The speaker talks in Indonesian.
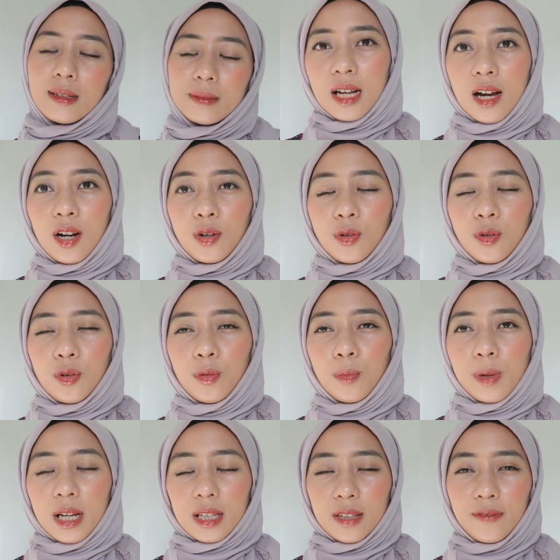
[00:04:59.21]
Misalnya aku
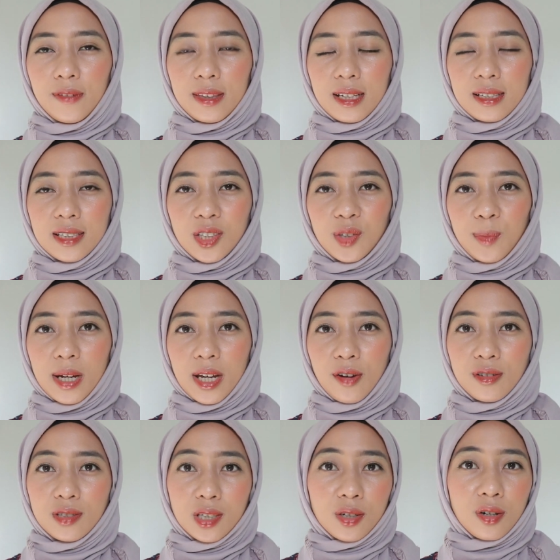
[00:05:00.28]
beraktivitasnya tuh pakai
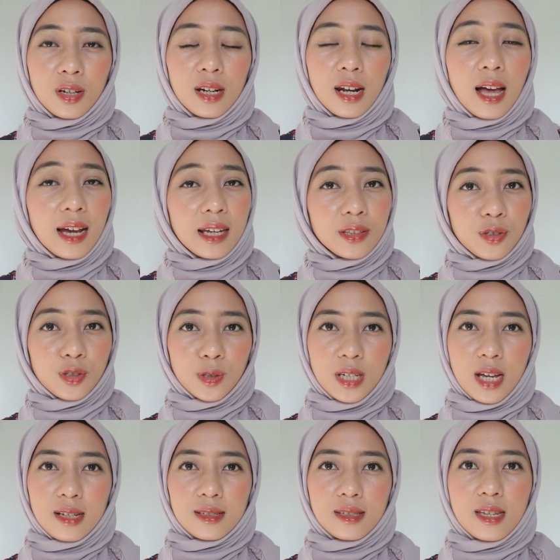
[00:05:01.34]
ojek online, terus
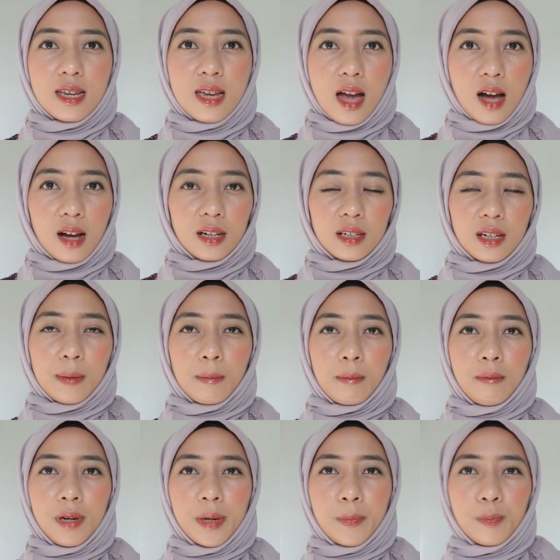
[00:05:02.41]
siang-siang kena
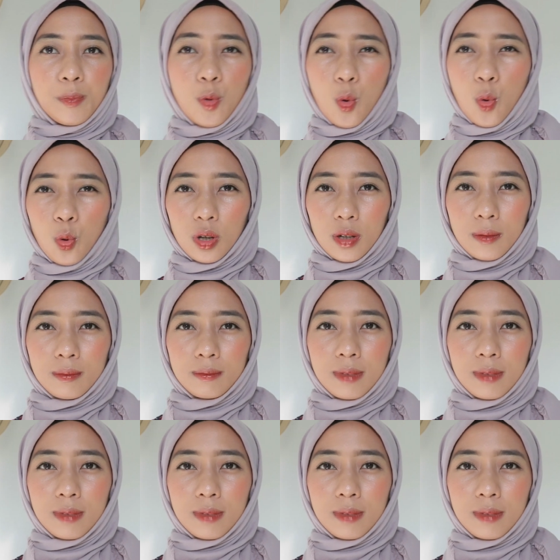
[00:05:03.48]
debu,